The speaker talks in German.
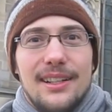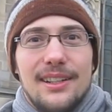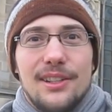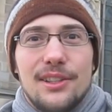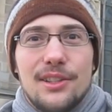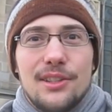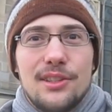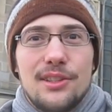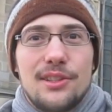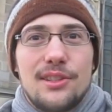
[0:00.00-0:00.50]

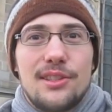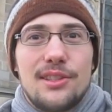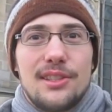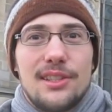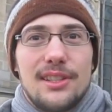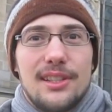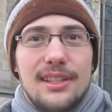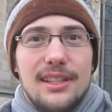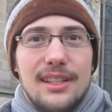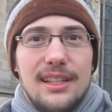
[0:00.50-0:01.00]
Und
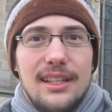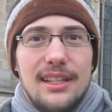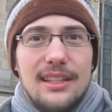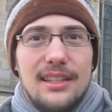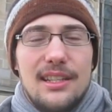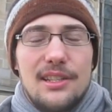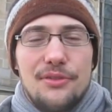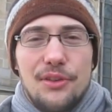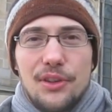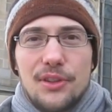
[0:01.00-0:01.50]

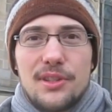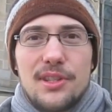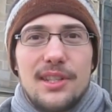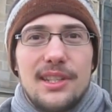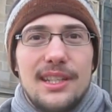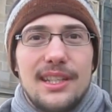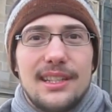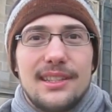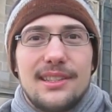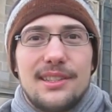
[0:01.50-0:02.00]
das
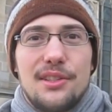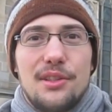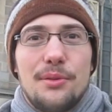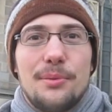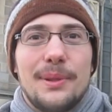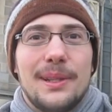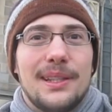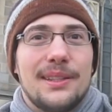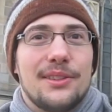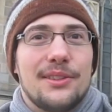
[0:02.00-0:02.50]
funktioniert
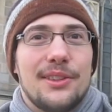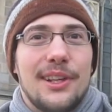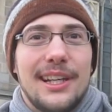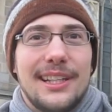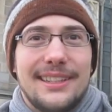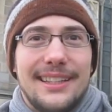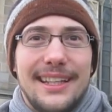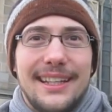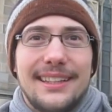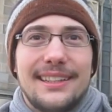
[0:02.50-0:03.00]
über
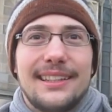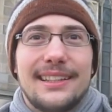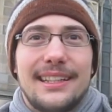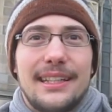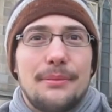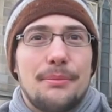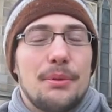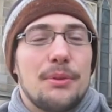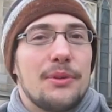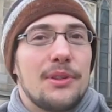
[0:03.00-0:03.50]
neue
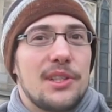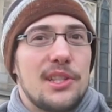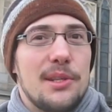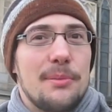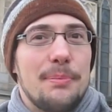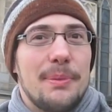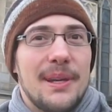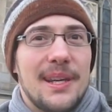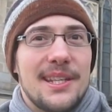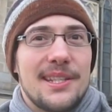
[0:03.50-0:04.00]
Technik, eben über
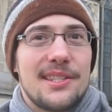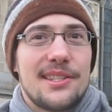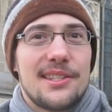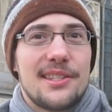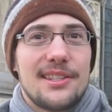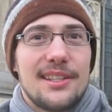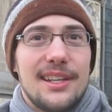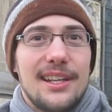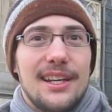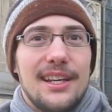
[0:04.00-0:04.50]

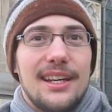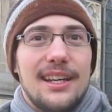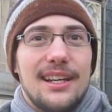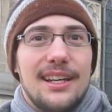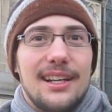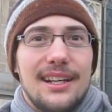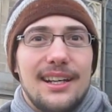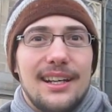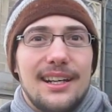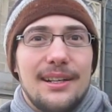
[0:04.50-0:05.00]
GPS,
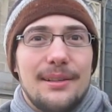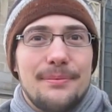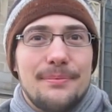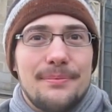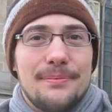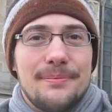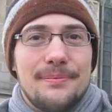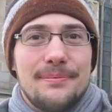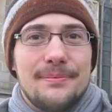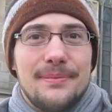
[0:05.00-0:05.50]

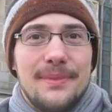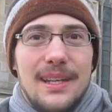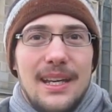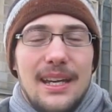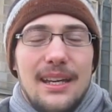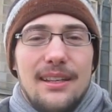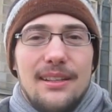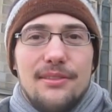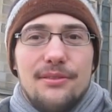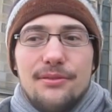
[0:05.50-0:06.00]
ähm,
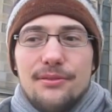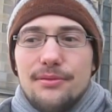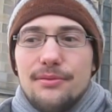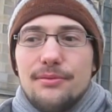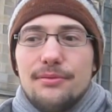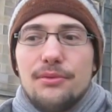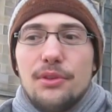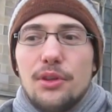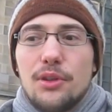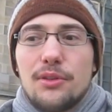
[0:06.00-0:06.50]

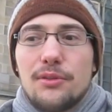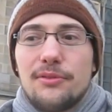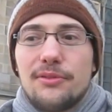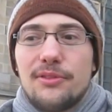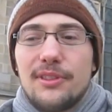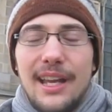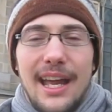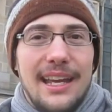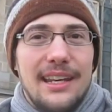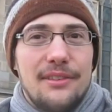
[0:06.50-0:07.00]
wo
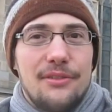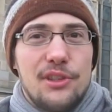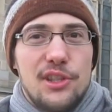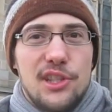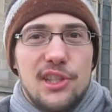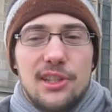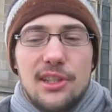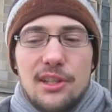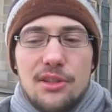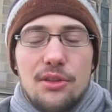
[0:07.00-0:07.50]
kleine,
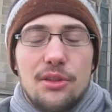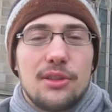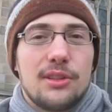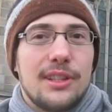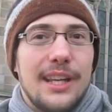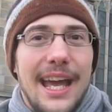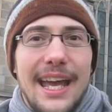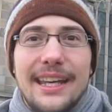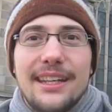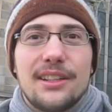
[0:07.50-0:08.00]
also
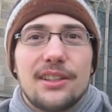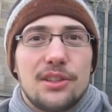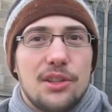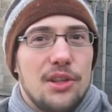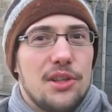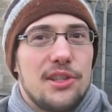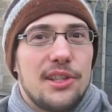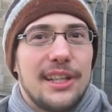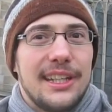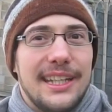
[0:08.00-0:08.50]
kleine und
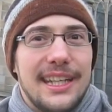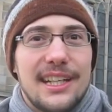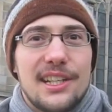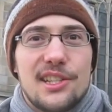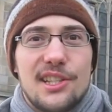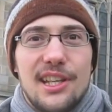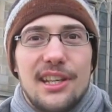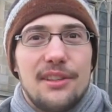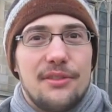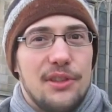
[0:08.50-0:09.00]
größere
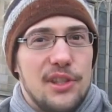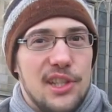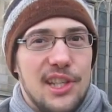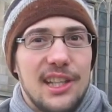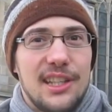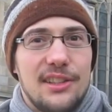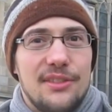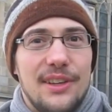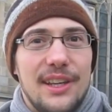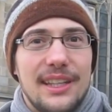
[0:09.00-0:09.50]
Gegenstände
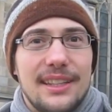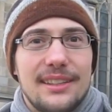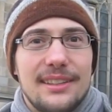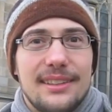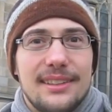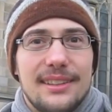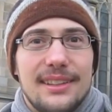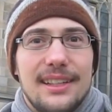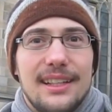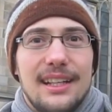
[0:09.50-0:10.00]
versteckt werden
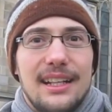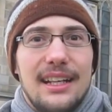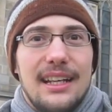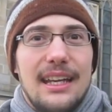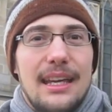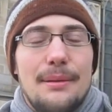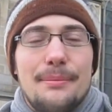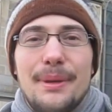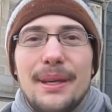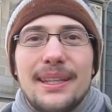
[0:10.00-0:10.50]

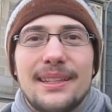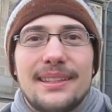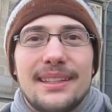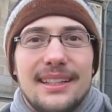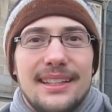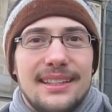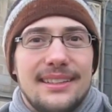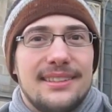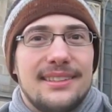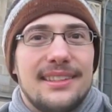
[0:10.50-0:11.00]
im
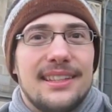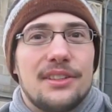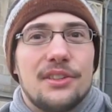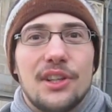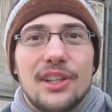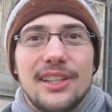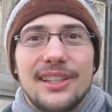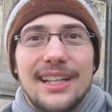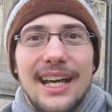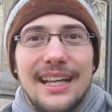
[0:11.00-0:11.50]
Internet die
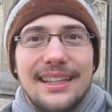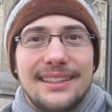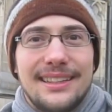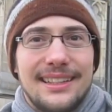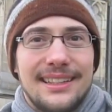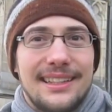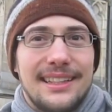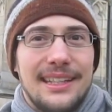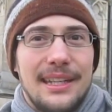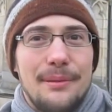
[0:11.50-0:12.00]
Koordinaten
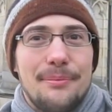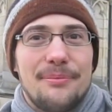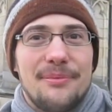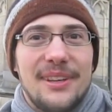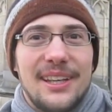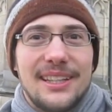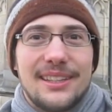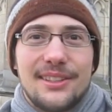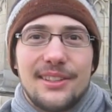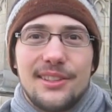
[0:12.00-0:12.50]

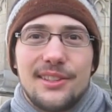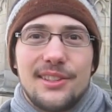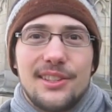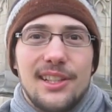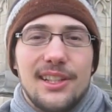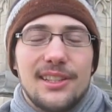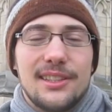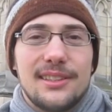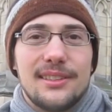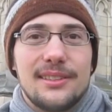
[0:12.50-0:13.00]
angegeben werden und
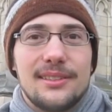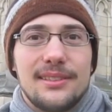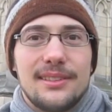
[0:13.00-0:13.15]
dann